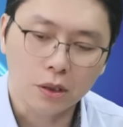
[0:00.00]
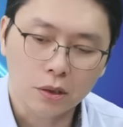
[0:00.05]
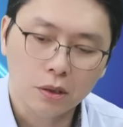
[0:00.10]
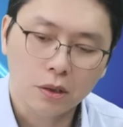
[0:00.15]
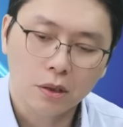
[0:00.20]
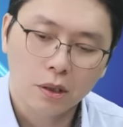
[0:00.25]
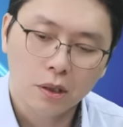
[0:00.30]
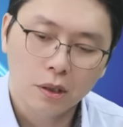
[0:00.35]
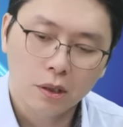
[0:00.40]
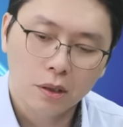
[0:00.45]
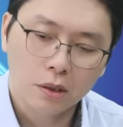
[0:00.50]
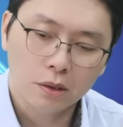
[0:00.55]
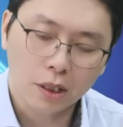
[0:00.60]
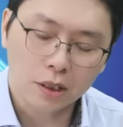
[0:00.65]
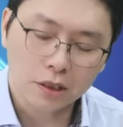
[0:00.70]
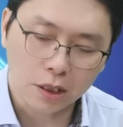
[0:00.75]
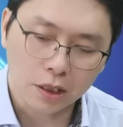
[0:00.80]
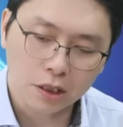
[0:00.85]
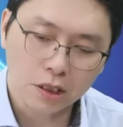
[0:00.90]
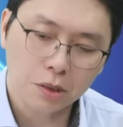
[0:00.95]
嗯，那
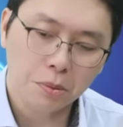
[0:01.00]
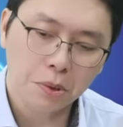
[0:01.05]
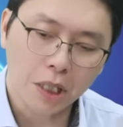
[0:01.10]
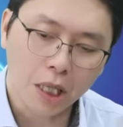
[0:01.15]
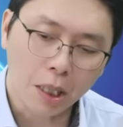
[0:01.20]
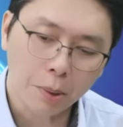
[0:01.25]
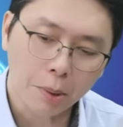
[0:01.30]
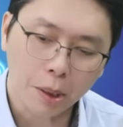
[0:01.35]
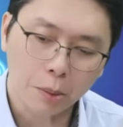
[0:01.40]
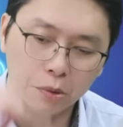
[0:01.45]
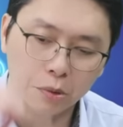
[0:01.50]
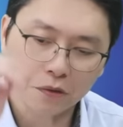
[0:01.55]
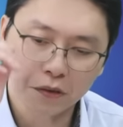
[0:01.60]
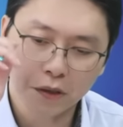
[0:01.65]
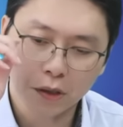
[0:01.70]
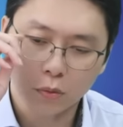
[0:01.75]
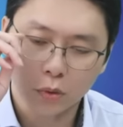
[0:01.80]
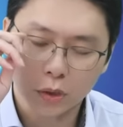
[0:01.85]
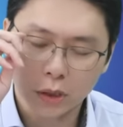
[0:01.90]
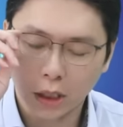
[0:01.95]
整个 GB 两百部
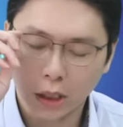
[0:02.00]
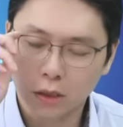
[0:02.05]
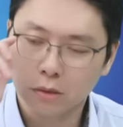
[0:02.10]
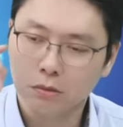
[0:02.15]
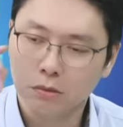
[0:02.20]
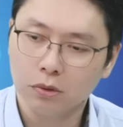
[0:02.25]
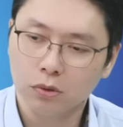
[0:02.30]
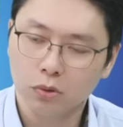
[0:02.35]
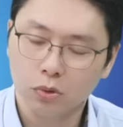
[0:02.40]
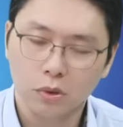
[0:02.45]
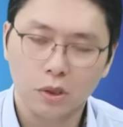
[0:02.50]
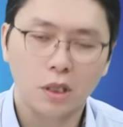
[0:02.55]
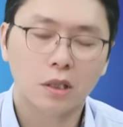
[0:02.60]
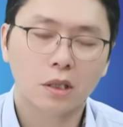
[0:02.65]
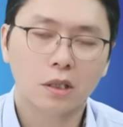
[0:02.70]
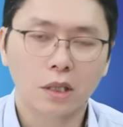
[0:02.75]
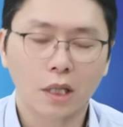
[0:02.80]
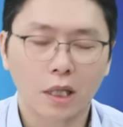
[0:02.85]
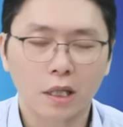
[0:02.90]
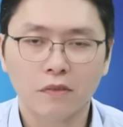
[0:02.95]
分，我想昨天
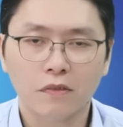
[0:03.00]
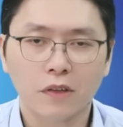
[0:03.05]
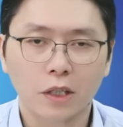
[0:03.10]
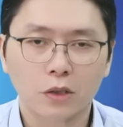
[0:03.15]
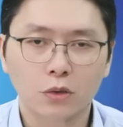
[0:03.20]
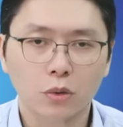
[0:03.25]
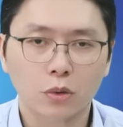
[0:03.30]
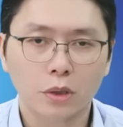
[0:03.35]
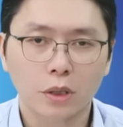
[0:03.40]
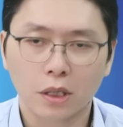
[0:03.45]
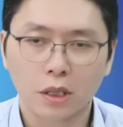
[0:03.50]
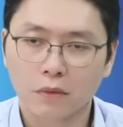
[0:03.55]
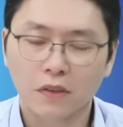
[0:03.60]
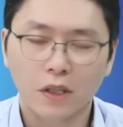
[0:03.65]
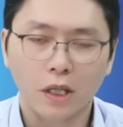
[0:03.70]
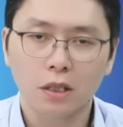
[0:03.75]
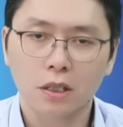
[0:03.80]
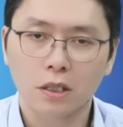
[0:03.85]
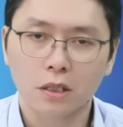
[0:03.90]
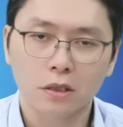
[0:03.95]
的台电法说也非
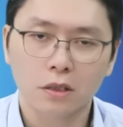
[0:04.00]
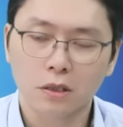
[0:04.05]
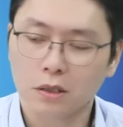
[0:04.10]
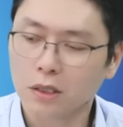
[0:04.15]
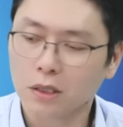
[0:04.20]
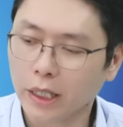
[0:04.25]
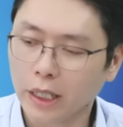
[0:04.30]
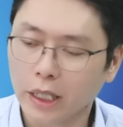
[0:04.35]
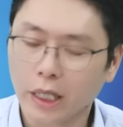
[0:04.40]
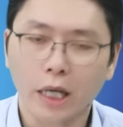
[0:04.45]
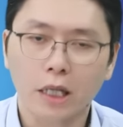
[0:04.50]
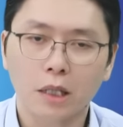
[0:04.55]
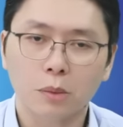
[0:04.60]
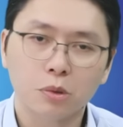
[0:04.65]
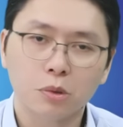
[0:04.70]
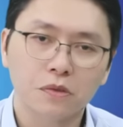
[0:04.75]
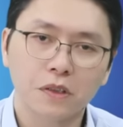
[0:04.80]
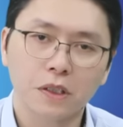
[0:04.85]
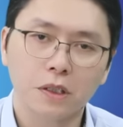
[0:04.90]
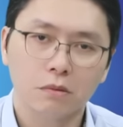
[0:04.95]
常肯定 AI 的
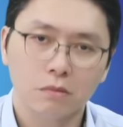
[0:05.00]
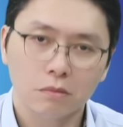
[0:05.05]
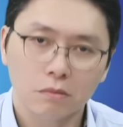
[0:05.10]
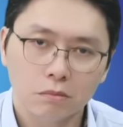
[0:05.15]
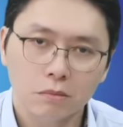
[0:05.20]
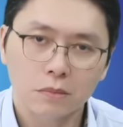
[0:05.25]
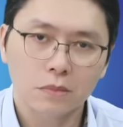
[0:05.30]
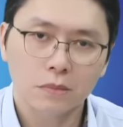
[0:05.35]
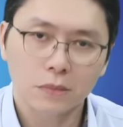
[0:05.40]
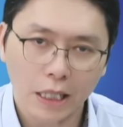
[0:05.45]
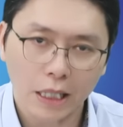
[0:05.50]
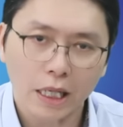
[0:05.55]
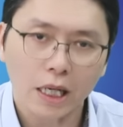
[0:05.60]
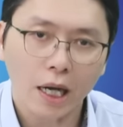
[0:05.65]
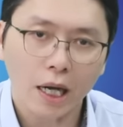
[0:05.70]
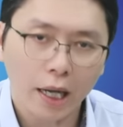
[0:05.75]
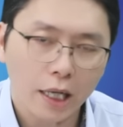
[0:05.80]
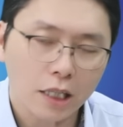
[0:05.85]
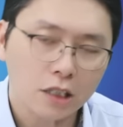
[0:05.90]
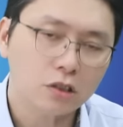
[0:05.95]
部分才刚
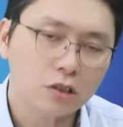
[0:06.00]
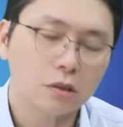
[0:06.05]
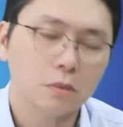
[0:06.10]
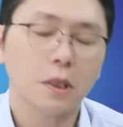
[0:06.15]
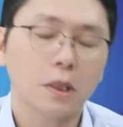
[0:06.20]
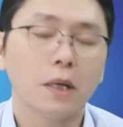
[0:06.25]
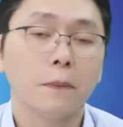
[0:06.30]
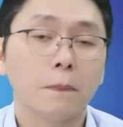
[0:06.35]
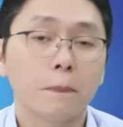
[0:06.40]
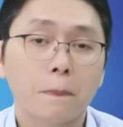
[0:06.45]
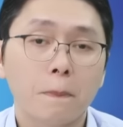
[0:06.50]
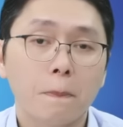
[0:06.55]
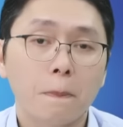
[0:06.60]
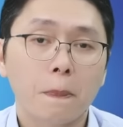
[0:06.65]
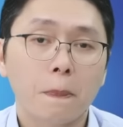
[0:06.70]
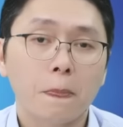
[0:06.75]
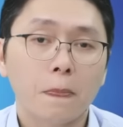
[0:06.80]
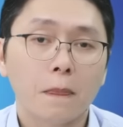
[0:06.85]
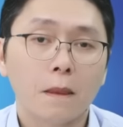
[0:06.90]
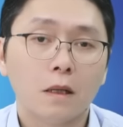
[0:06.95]
开始嘛，是
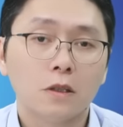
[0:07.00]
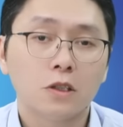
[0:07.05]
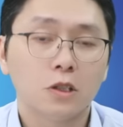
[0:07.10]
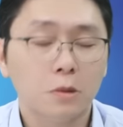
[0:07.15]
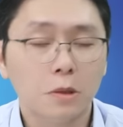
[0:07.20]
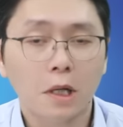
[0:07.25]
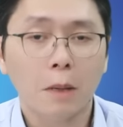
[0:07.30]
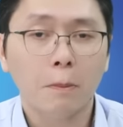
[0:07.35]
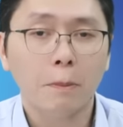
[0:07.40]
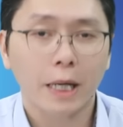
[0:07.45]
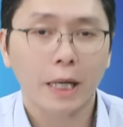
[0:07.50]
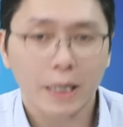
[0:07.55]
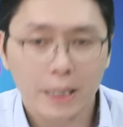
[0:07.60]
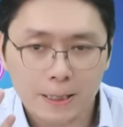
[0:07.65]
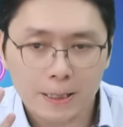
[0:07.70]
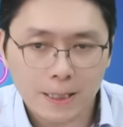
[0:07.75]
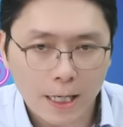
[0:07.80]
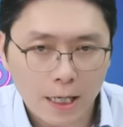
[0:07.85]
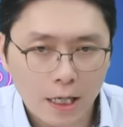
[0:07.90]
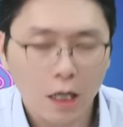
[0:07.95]
GB 两百也
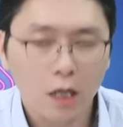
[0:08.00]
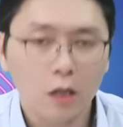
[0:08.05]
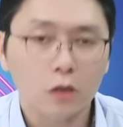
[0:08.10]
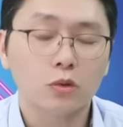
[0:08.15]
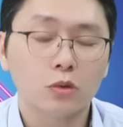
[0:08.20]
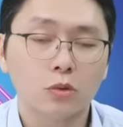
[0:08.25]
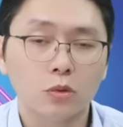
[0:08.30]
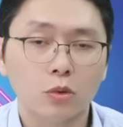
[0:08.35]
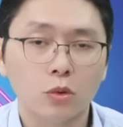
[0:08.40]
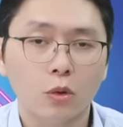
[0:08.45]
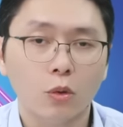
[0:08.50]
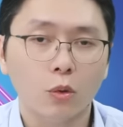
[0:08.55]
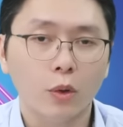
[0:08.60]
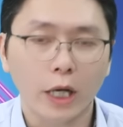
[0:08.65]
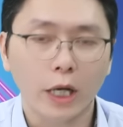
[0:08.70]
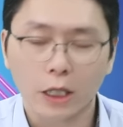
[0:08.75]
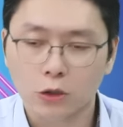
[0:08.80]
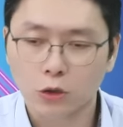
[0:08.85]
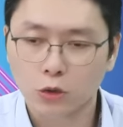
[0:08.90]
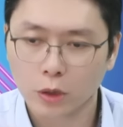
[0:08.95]
才刚刚出货，未
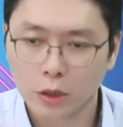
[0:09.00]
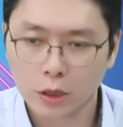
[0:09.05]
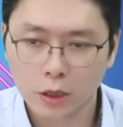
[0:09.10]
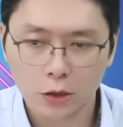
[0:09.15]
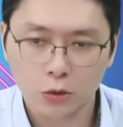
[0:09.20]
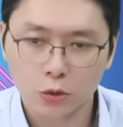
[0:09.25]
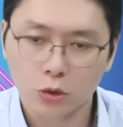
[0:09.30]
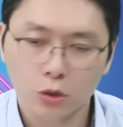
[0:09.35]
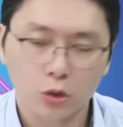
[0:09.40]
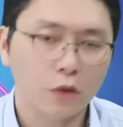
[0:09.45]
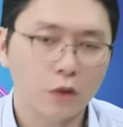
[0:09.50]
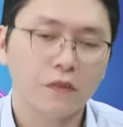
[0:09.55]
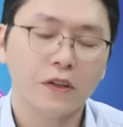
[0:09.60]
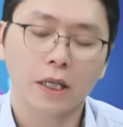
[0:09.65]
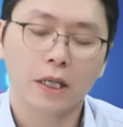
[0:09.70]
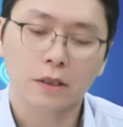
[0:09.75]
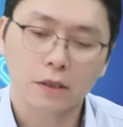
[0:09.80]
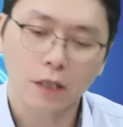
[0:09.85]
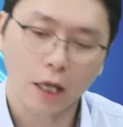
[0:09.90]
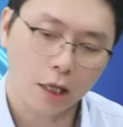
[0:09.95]
来水冷需求非
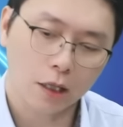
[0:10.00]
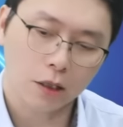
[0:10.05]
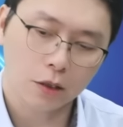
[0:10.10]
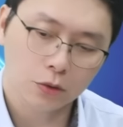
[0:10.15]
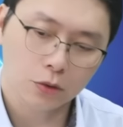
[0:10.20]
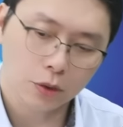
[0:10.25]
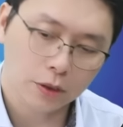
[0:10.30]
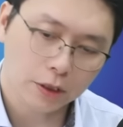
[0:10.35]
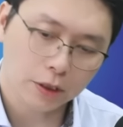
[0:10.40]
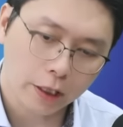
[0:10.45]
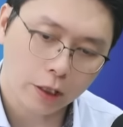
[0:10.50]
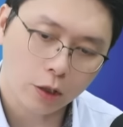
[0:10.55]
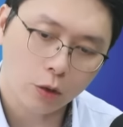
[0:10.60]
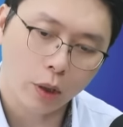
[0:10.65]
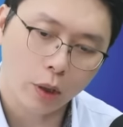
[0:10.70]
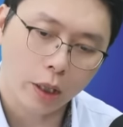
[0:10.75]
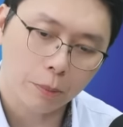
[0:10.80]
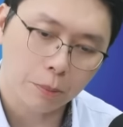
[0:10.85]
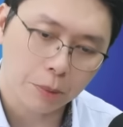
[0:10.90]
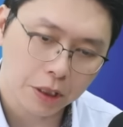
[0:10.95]
常大，所以这一
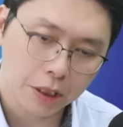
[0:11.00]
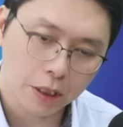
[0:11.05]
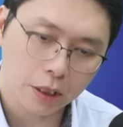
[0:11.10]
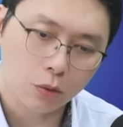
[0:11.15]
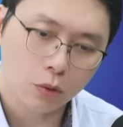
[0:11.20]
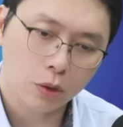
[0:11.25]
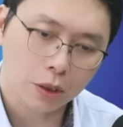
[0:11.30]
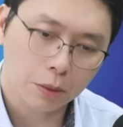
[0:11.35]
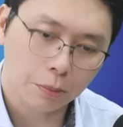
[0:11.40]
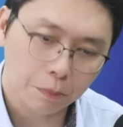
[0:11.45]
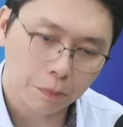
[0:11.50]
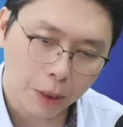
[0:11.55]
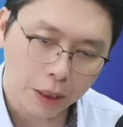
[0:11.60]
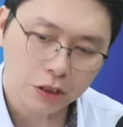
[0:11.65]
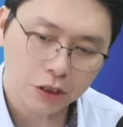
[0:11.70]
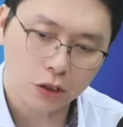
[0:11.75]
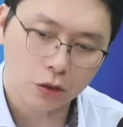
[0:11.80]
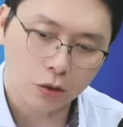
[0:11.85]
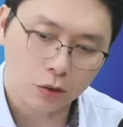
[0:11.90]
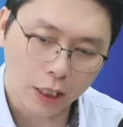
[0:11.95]
块明年会帮
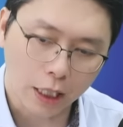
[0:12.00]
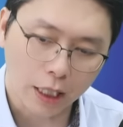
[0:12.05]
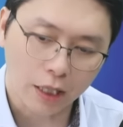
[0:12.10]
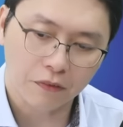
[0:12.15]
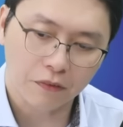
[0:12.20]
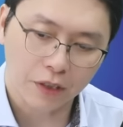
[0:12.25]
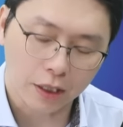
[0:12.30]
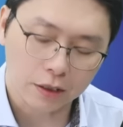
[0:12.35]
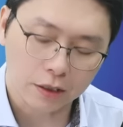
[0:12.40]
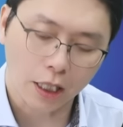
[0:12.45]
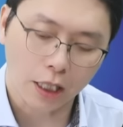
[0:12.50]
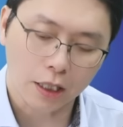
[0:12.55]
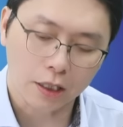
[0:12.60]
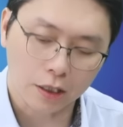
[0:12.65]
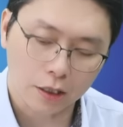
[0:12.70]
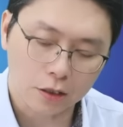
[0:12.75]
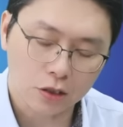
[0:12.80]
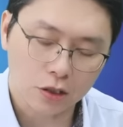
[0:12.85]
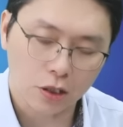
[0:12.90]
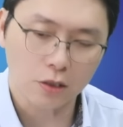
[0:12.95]
几个带来非常大的一
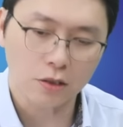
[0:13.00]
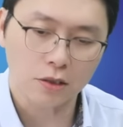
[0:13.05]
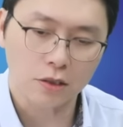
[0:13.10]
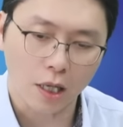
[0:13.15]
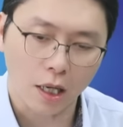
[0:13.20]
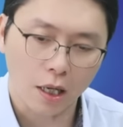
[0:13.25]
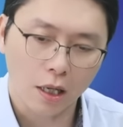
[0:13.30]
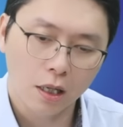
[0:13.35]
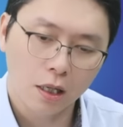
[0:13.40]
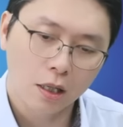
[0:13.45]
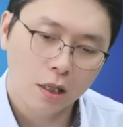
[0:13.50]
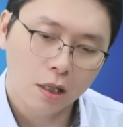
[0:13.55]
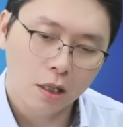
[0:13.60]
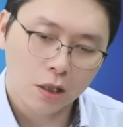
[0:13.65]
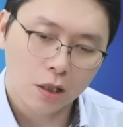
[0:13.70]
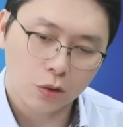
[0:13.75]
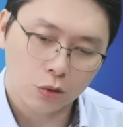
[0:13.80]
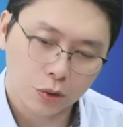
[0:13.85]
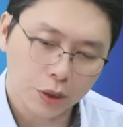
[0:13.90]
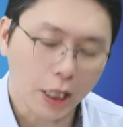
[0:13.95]
个成长。是
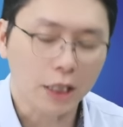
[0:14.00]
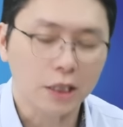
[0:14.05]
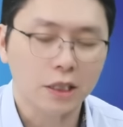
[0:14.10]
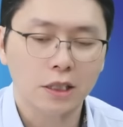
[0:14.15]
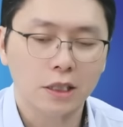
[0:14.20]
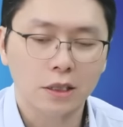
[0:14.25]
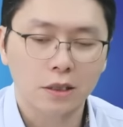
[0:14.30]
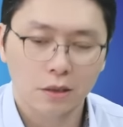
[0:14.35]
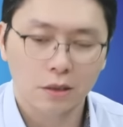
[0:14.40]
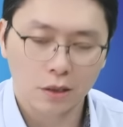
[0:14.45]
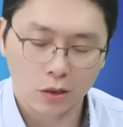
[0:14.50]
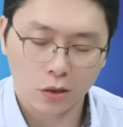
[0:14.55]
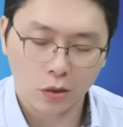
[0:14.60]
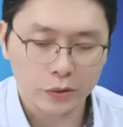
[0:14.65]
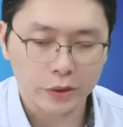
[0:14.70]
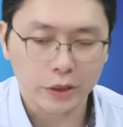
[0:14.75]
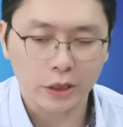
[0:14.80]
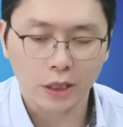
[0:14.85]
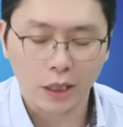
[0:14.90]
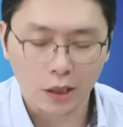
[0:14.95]
股价低，
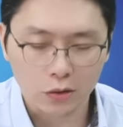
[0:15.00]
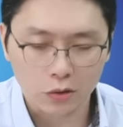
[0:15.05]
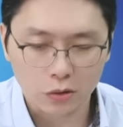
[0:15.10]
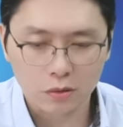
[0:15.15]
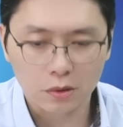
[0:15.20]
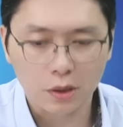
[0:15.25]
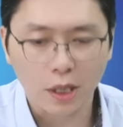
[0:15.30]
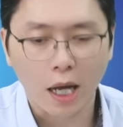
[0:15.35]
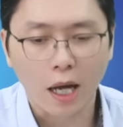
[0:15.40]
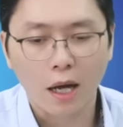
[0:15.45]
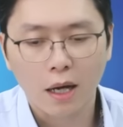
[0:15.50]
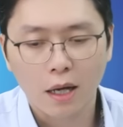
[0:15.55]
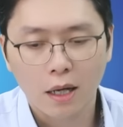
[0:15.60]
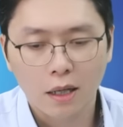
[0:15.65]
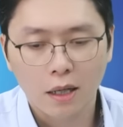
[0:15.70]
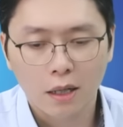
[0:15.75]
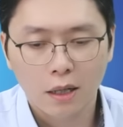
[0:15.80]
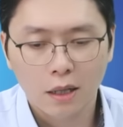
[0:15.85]
空间当然就大。是